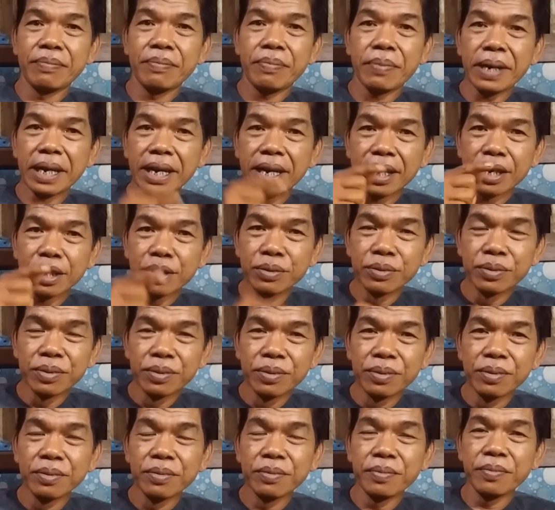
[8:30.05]
para
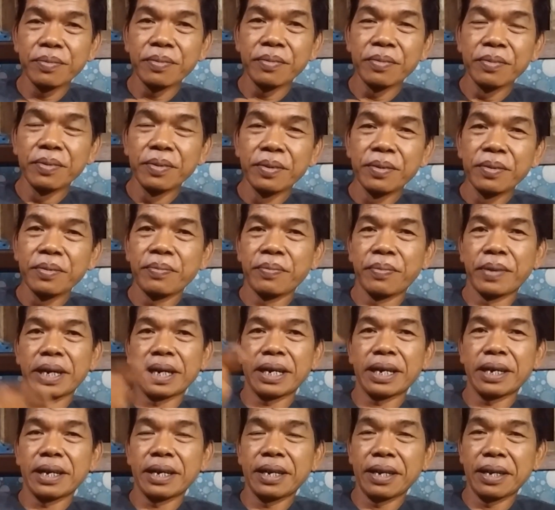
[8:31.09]
guru,
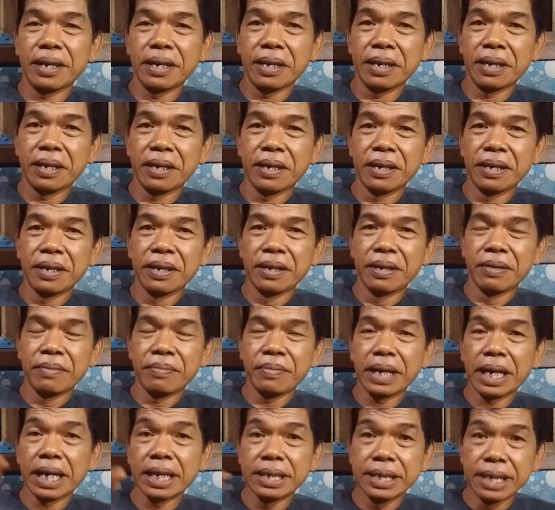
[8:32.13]
para
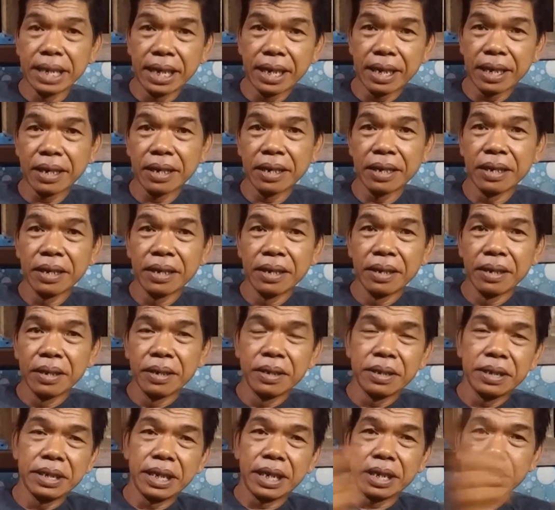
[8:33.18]
pengajar
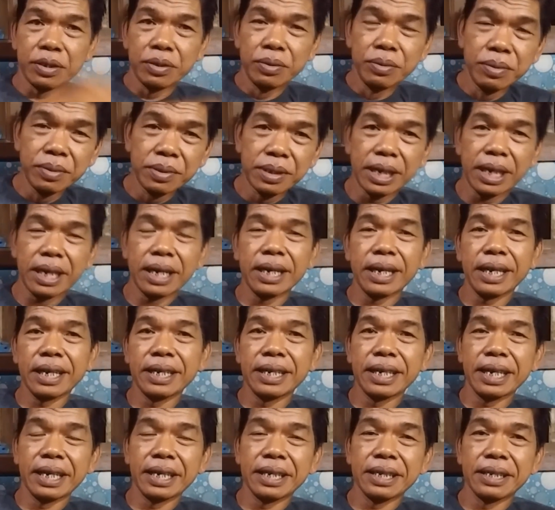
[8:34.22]
yang dulu
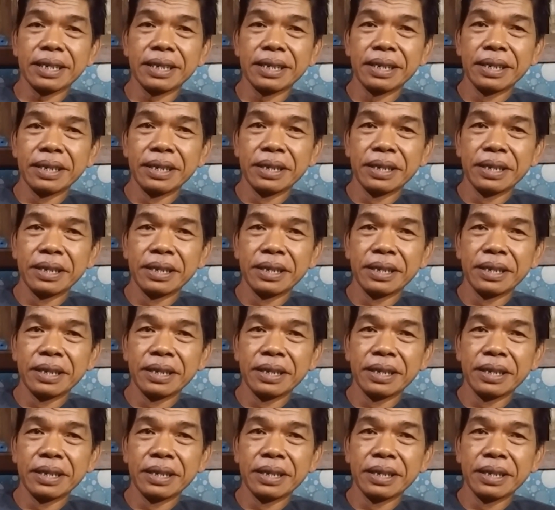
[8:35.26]
terkenal dengan